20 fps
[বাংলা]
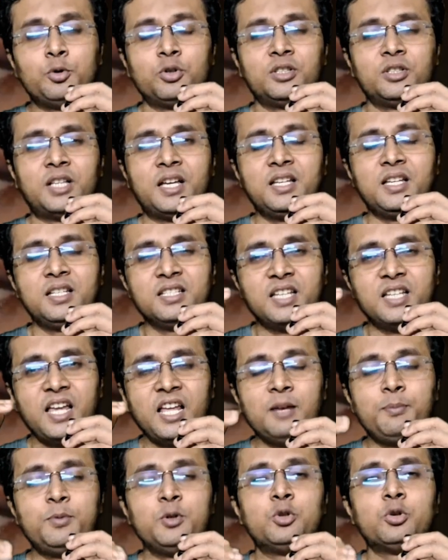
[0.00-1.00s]
পিছনে দেয়
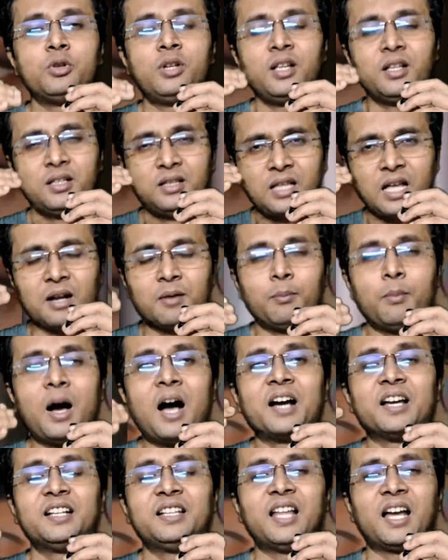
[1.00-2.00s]
এর পিছনে তার
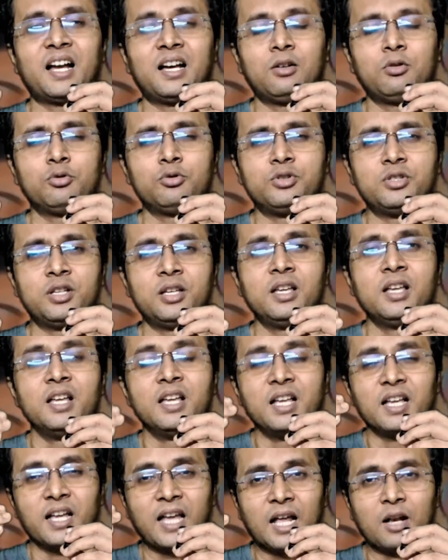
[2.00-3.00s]
মাকে দেখানো হচ্ছে
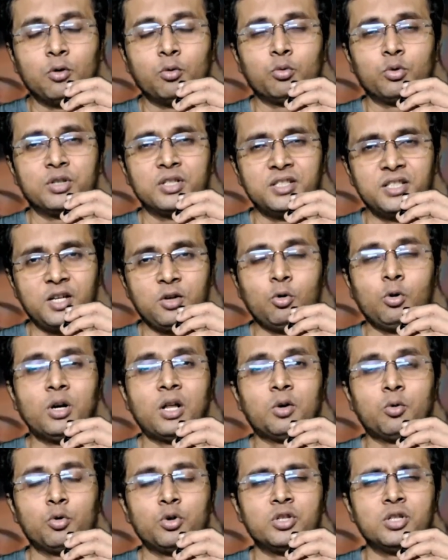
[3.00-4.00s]
কেন করেছে যে
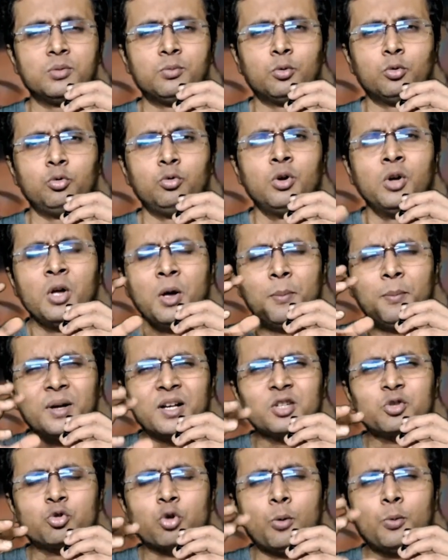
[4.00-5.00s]
রোলটা করেছে মধু
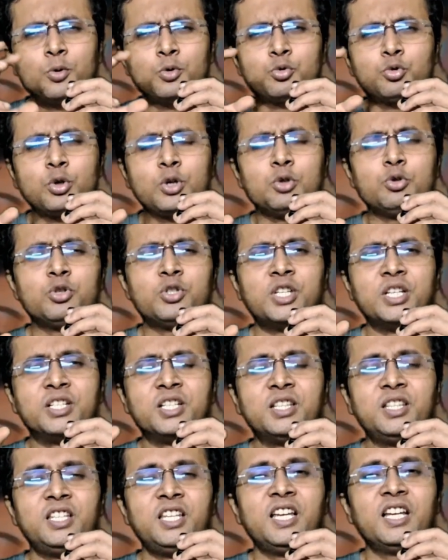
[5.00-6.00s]
মানে সমস্ত কিছু
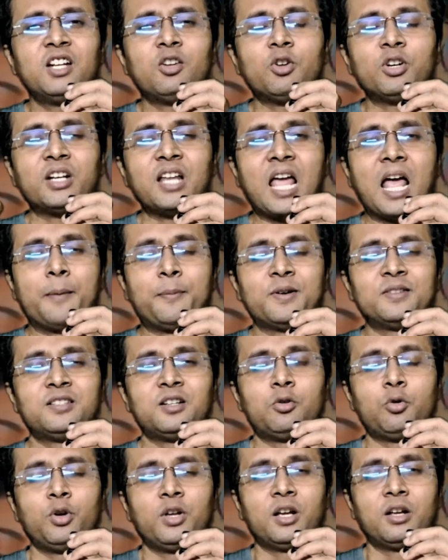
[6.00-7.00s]
শেষের দিকে অনেকটা
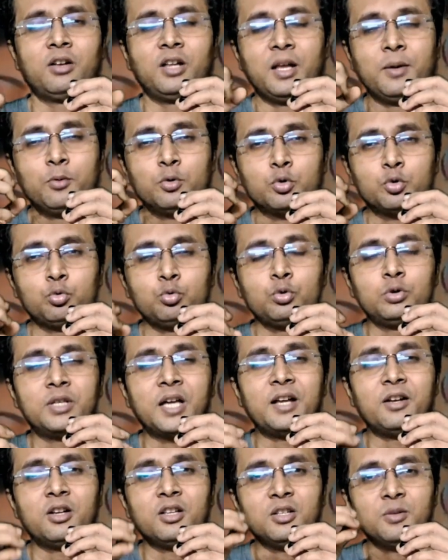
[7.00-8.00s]
হ্যাপাজার্ট হয়ে গেল এবং শুধু
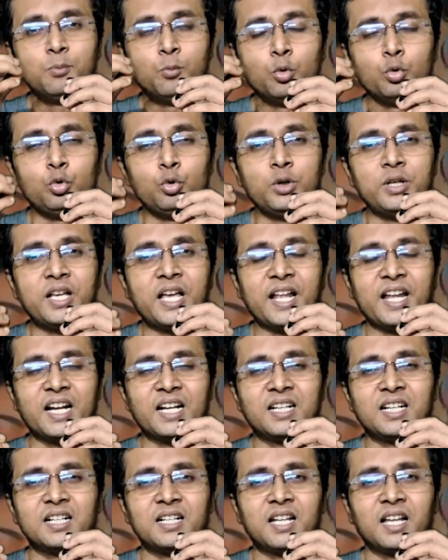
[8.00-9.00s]
তাই নয় মধুর
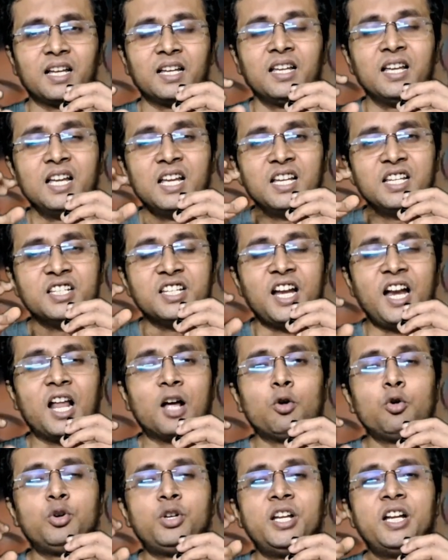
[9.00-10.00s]
ক্যারেক্টারটাকে
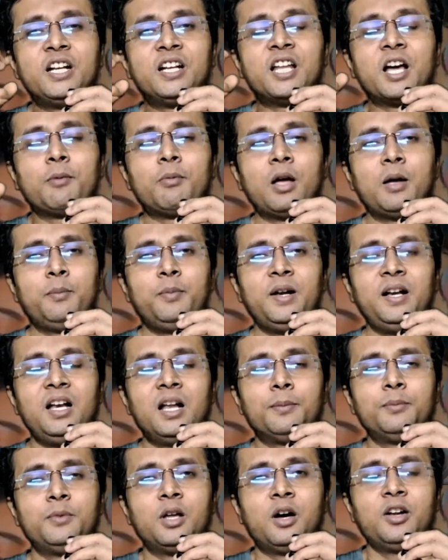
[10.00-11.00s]
সেটাকেও ঠিকঠাকভাবে
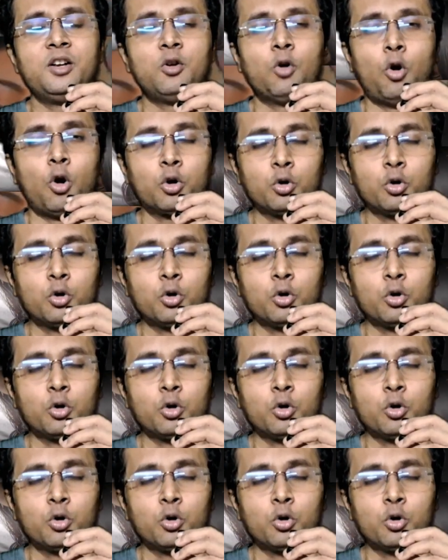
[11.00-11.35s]
বিল্ড আপ দেওয়া হয়নি